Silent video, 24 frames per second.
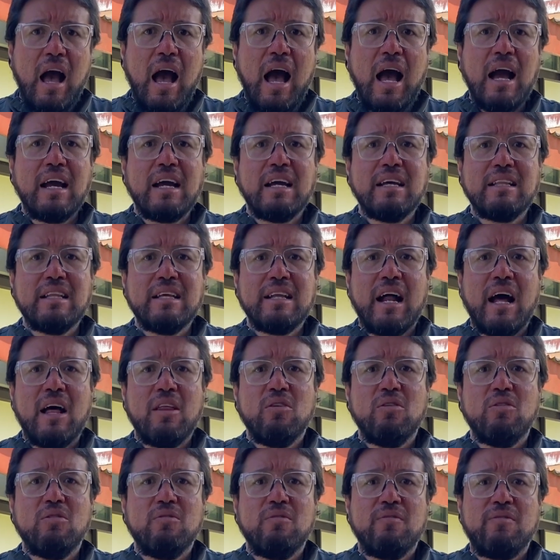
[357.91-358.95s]
ha
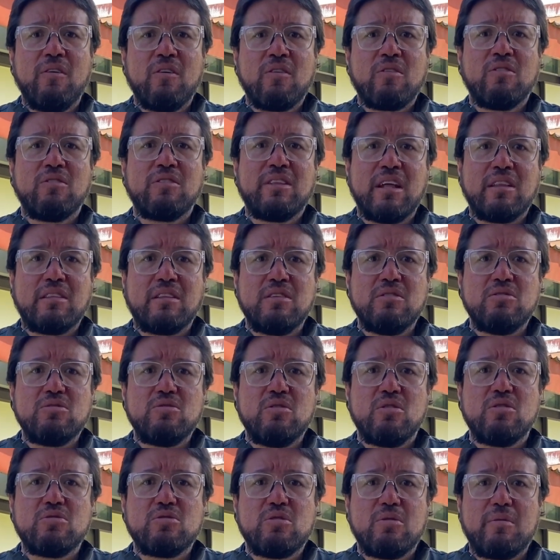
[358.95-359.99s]
generado un foco de
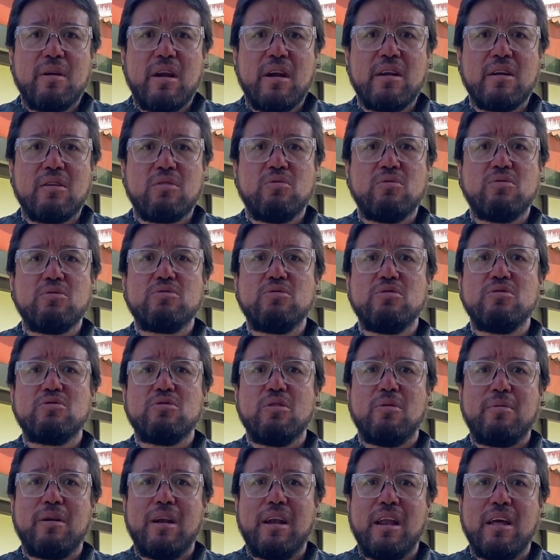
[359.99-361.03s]
atención sobre el recurso y
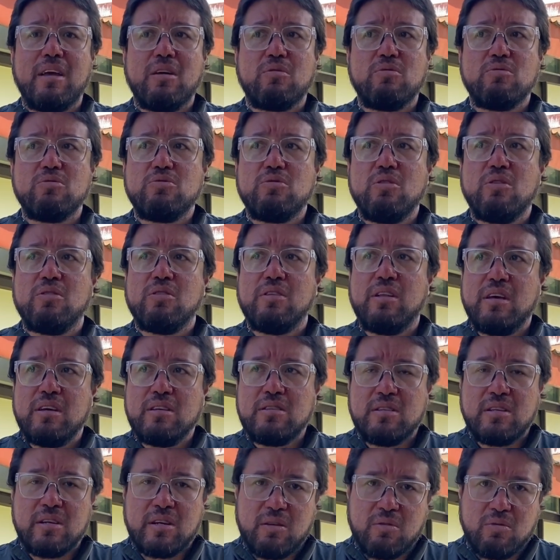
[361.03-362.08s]
sobre la inclusión de
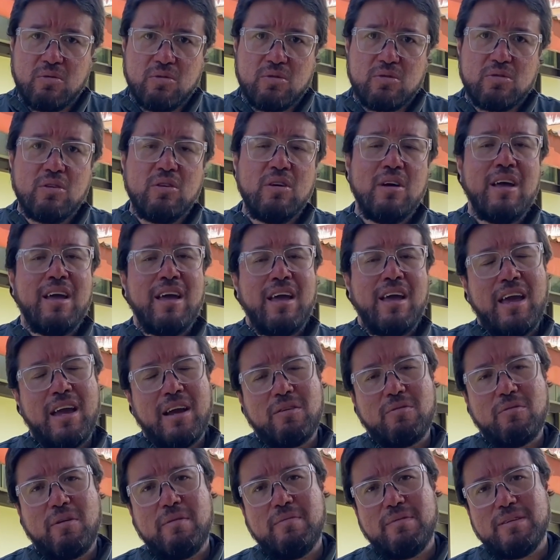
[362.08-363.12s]
este recurso
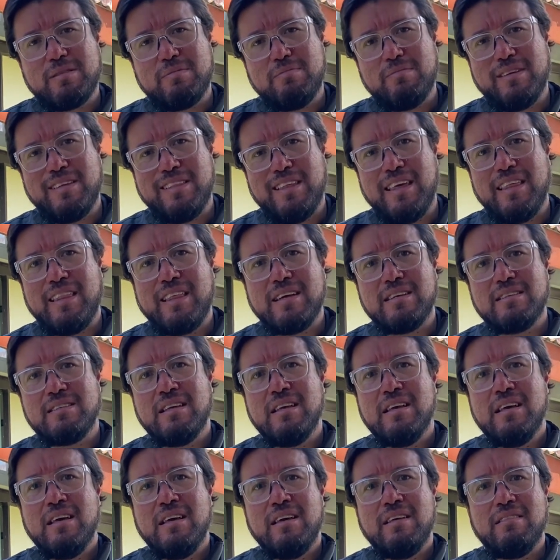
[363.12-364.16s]
en nuevas medidas
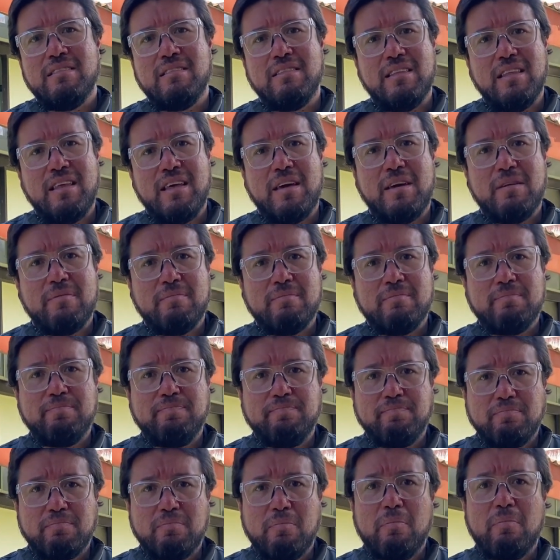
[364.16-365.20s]
de
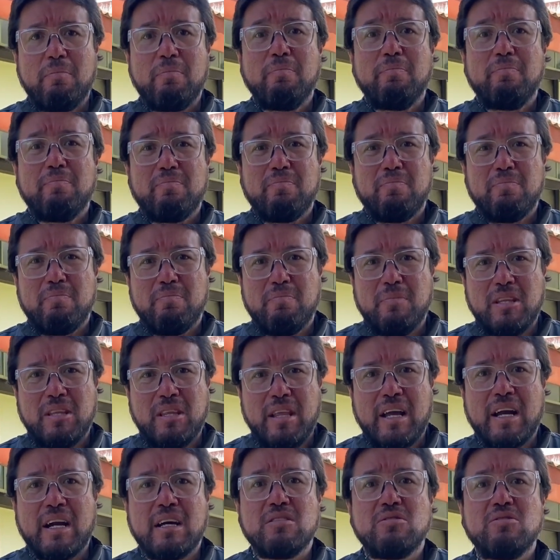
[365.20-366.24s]
mm,
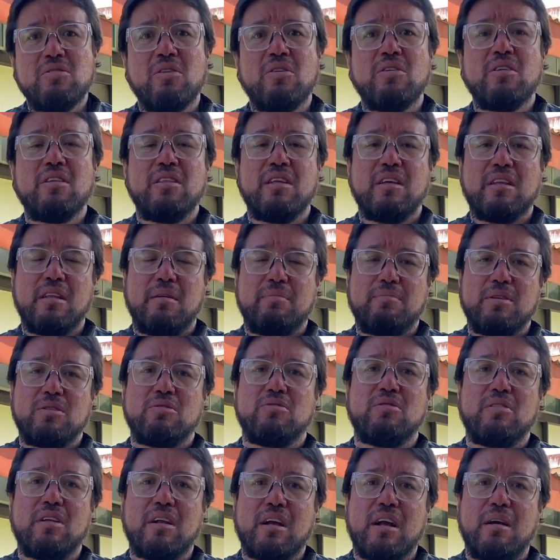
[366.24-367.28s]
mitigación y de
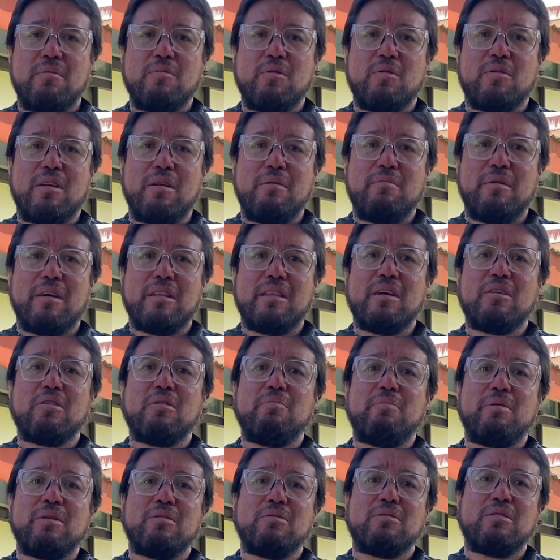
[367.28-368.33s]
adaptación al cambio
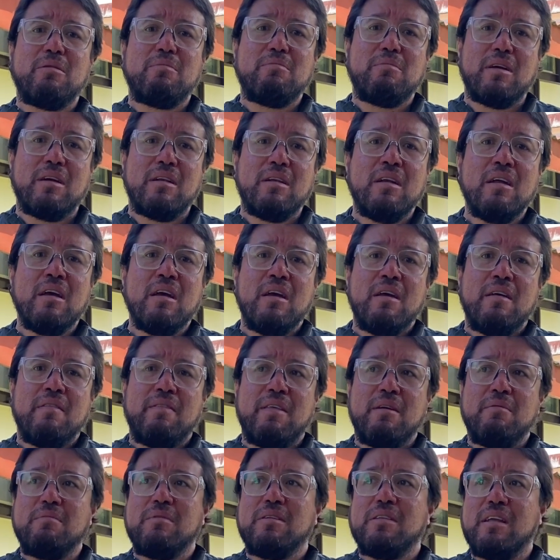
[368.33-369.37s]
climático, pero también
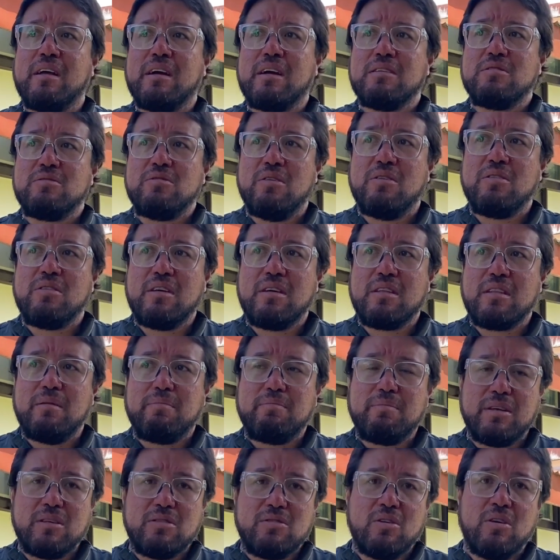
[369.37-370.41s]
de mitigación y
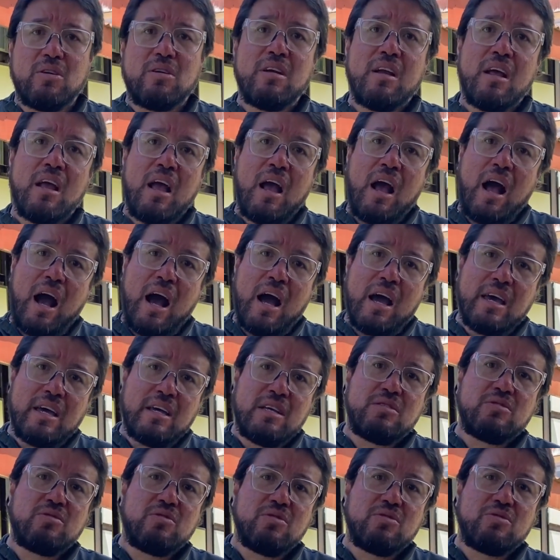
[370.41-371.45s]
adaptación a
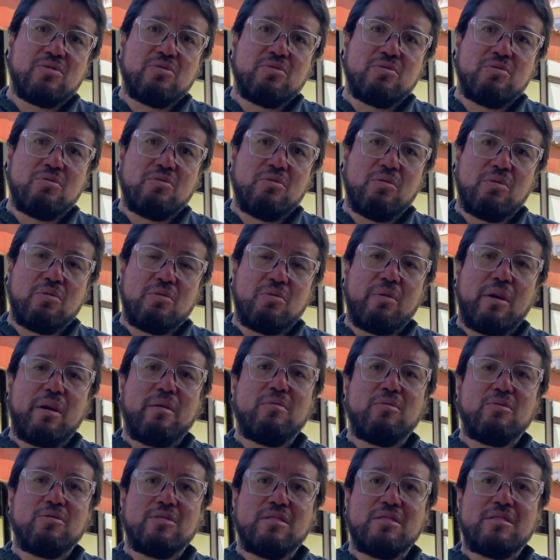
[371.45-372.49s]
estos
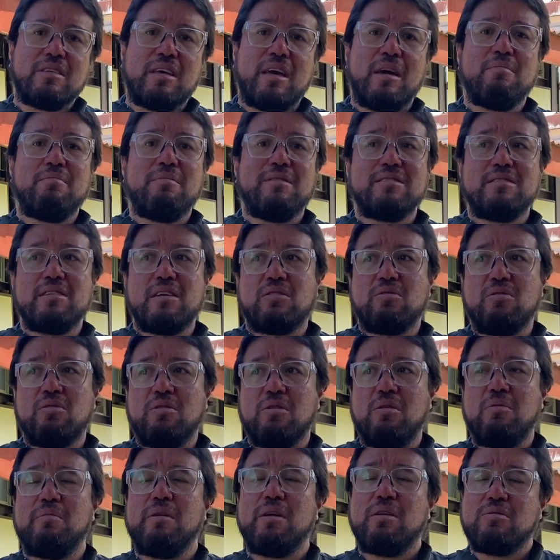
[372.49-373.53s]
nuevos esquemas
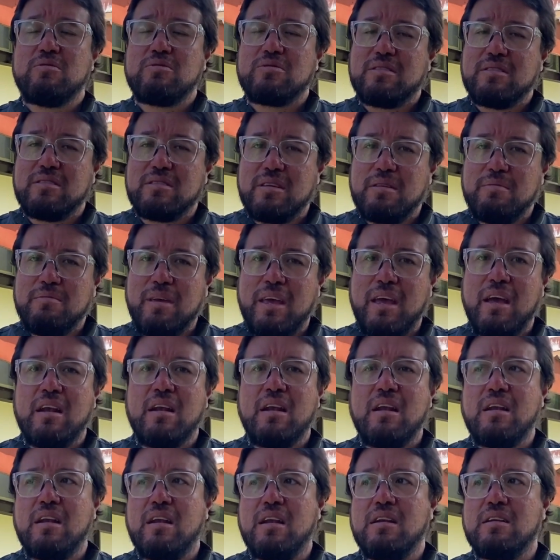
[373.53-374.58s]
económicos que se
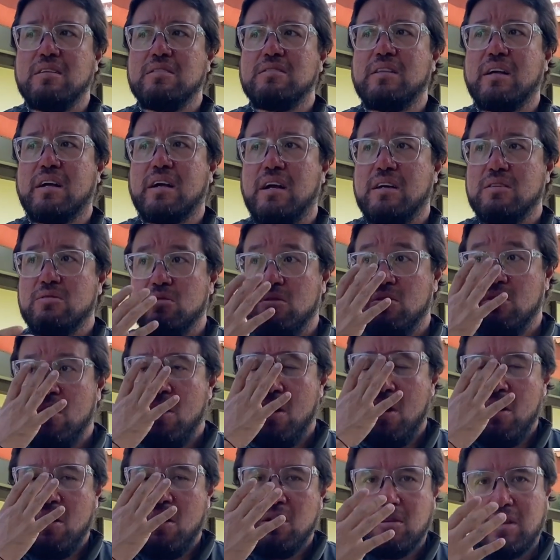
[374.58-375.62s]
vienen, en este caso,
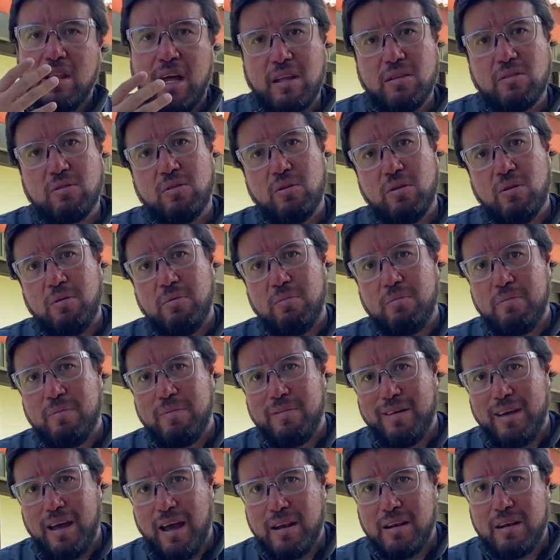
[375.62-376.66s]
tanto
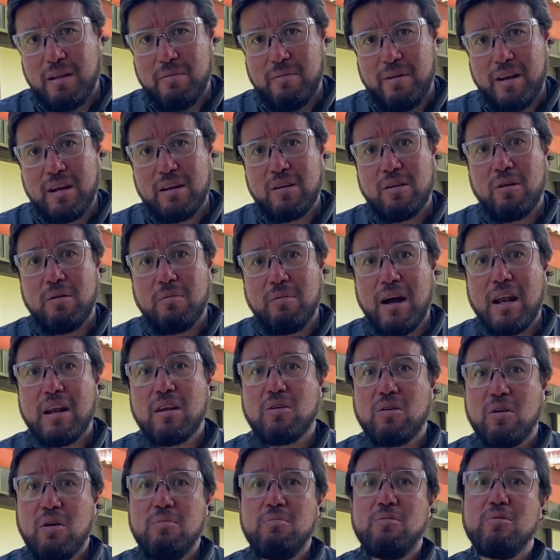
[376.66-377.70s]
a nivel global
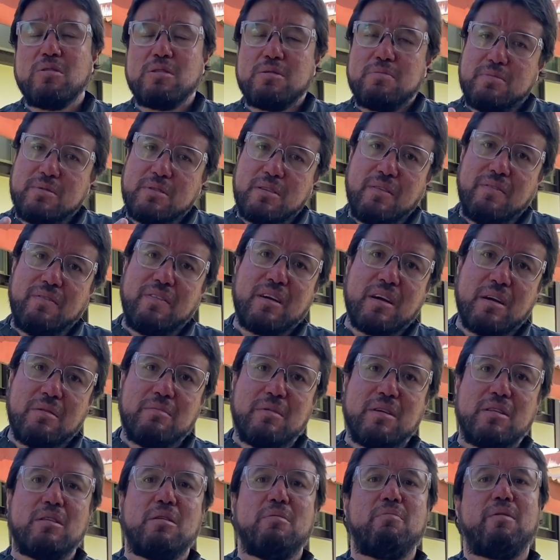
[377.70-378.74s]
como
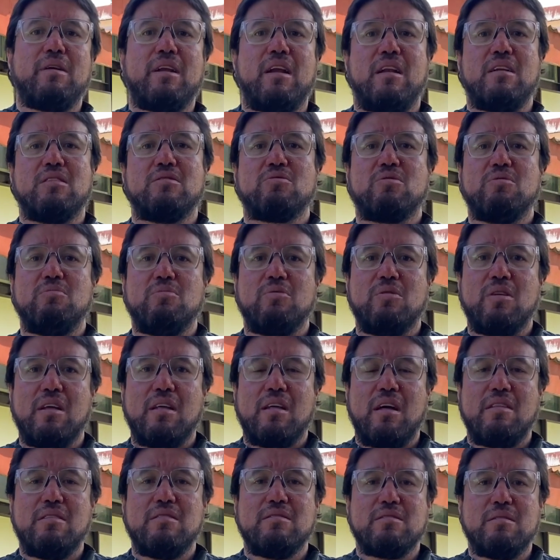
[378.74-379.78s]
específicamente para las
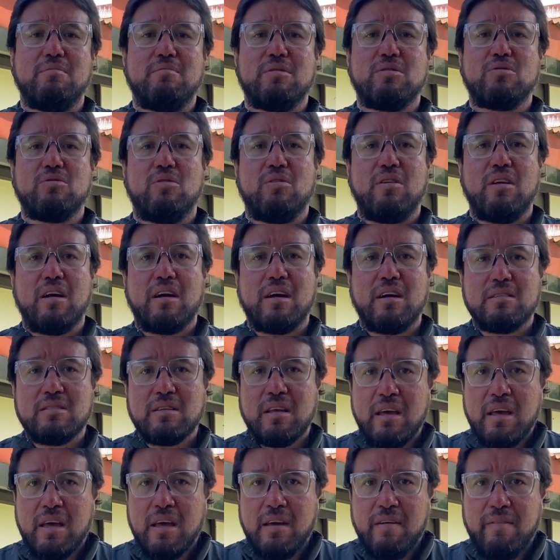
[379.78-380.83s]
comunidades amazónicas
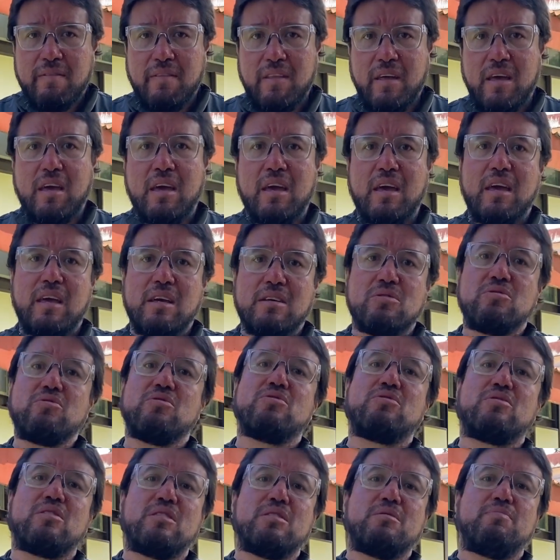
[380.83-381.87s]
de
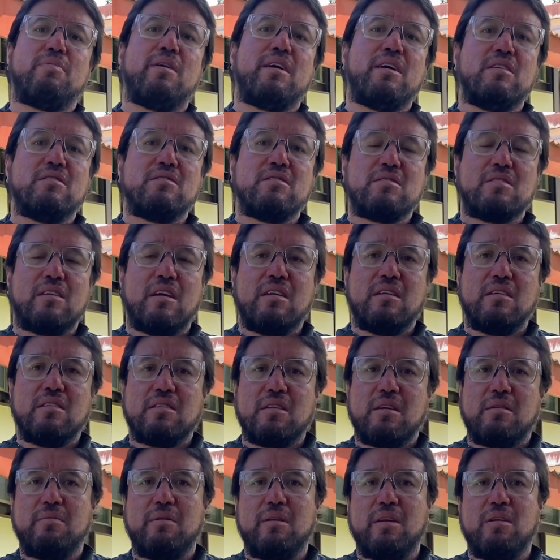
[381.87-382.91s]
estos tres países que han
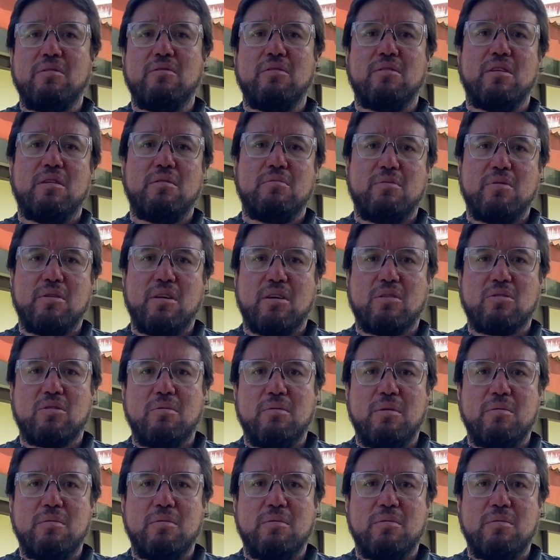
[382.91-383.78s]
intervenido en el proyecto